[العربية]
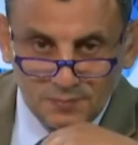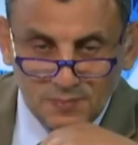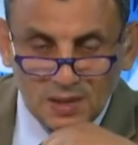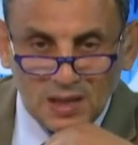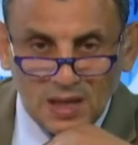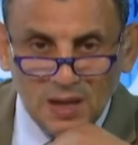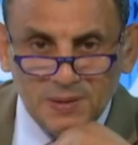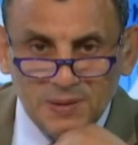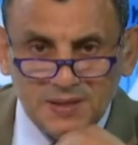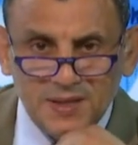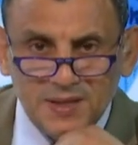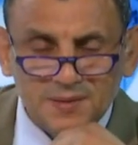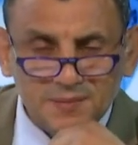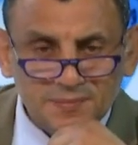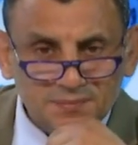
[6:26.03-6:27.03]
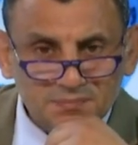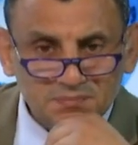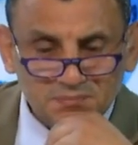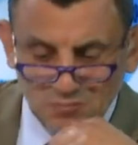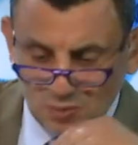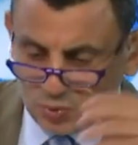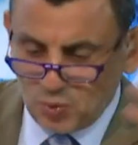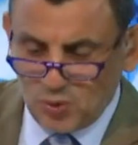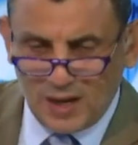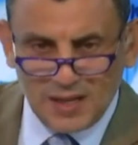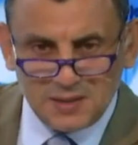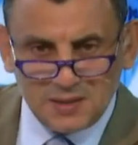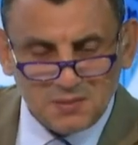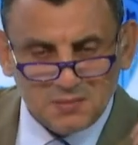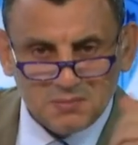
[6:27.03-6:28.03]
ابدا موضوع
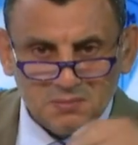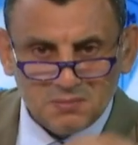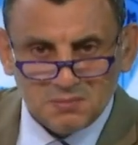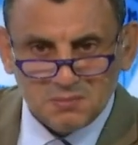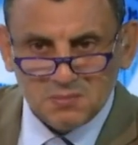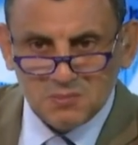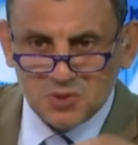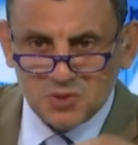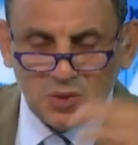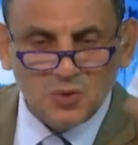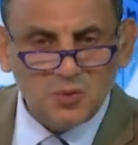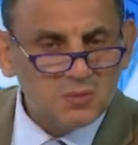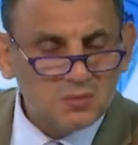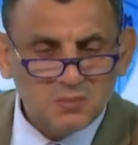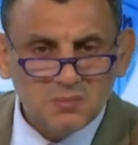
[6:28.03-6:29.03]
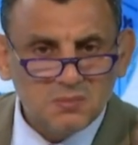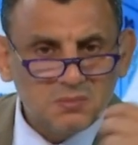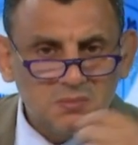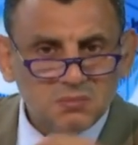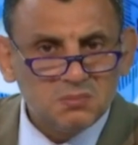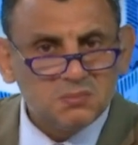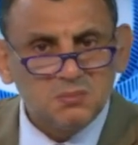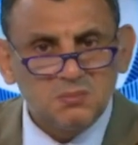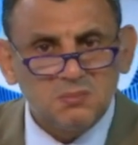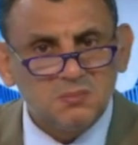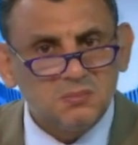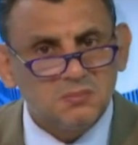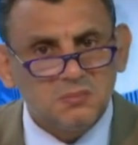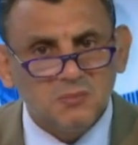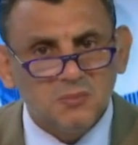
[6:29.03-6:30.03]
عادي سو so,
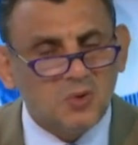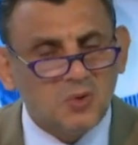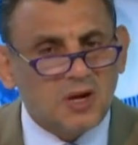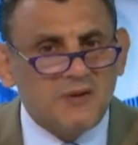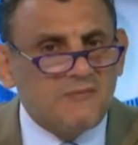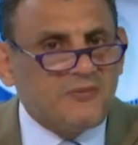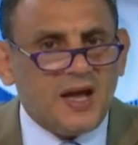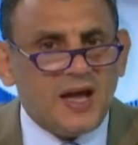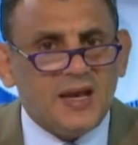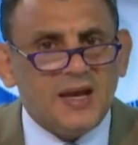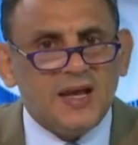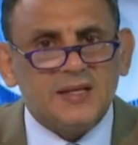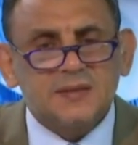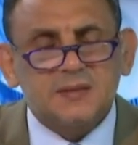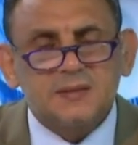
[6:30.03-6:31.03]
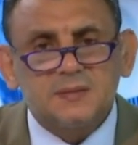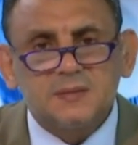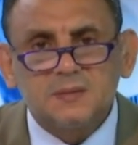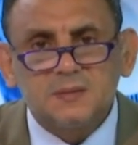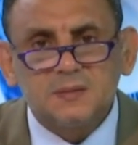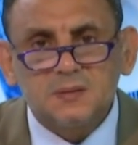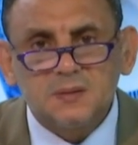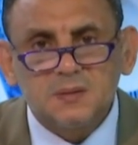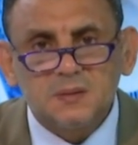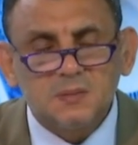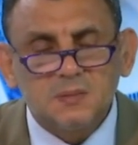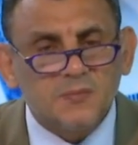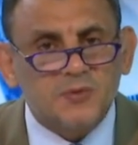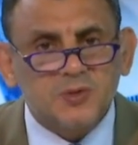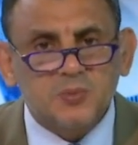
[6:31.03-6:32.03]
وكم في حالات ما
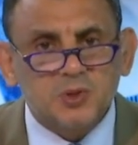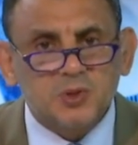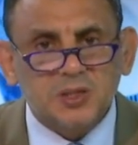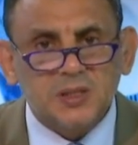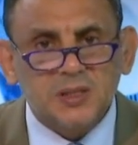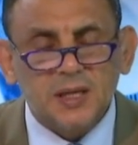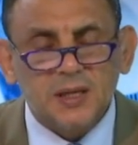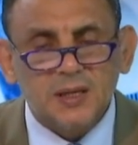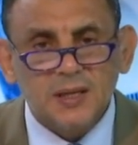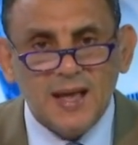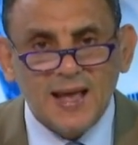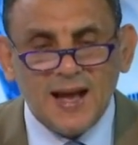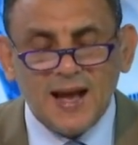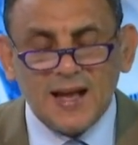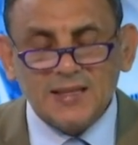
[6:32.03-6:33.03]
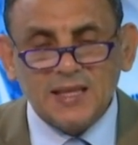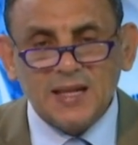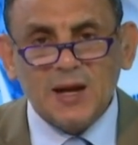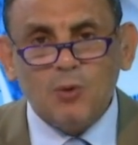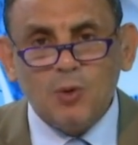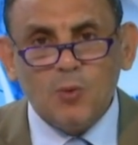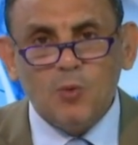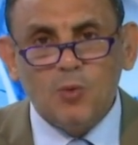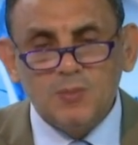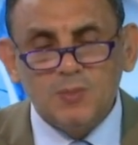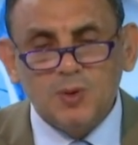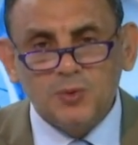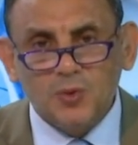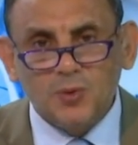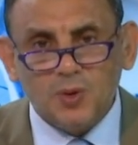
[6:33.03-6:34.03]
فيش مشكله حتى لا اهول
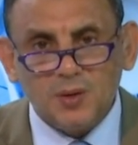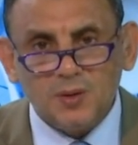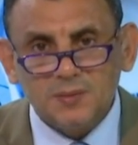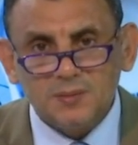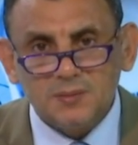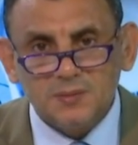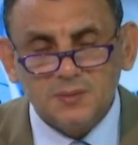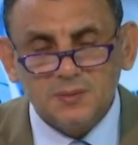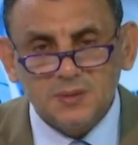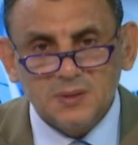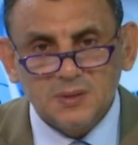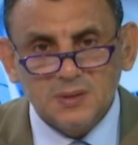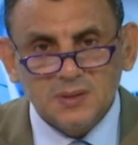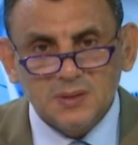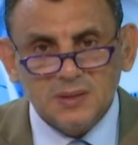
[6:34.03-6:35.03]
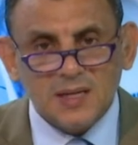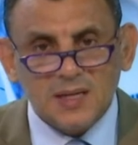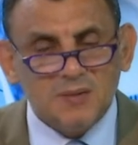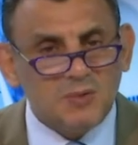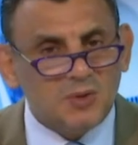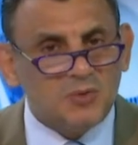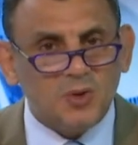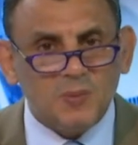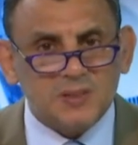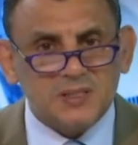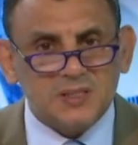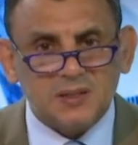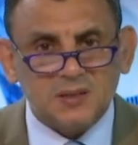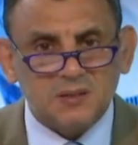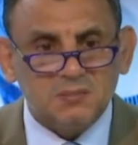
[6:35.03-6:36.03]
الموضوع يعني موضوع
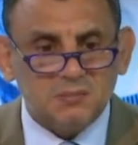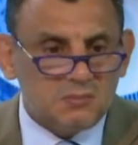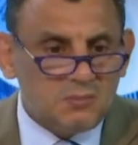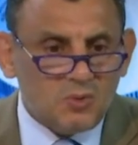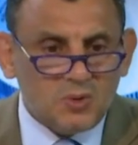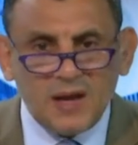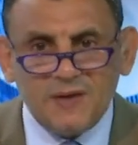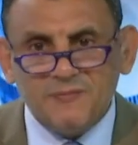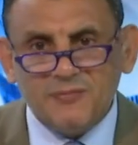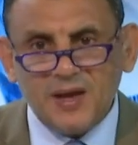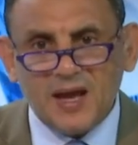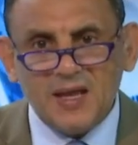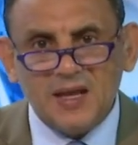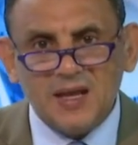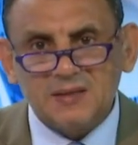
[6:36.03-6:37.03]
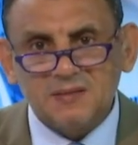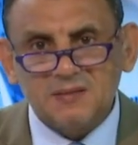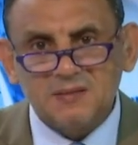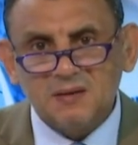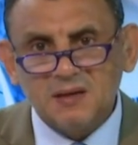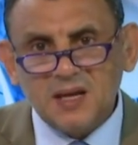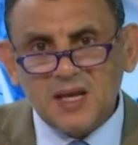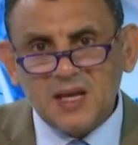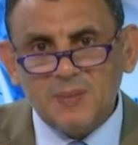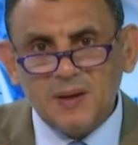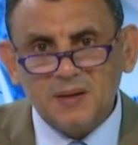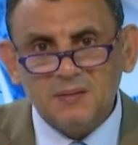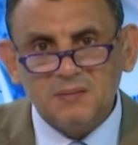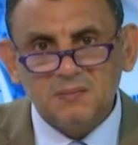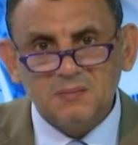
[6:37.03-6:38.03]
بسيط وكان في حالات قريبه
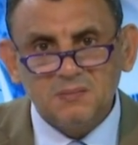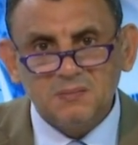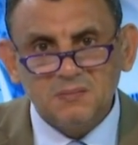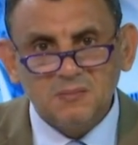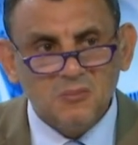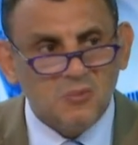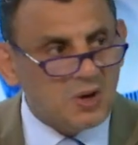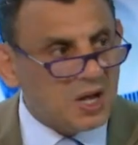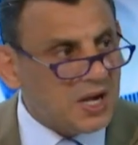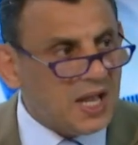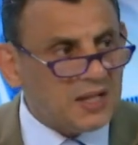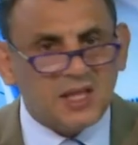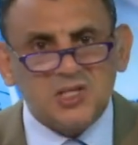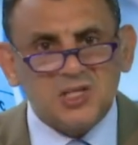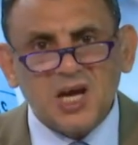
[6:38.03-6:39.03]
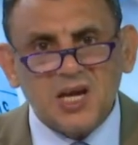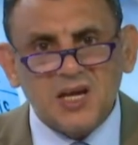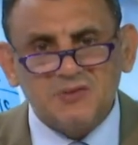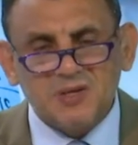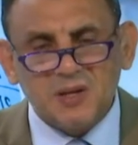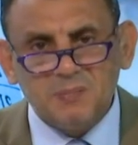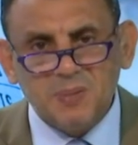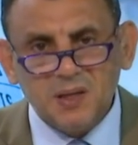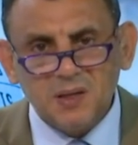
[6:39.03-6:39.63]
وكان حتى جاري في جنبي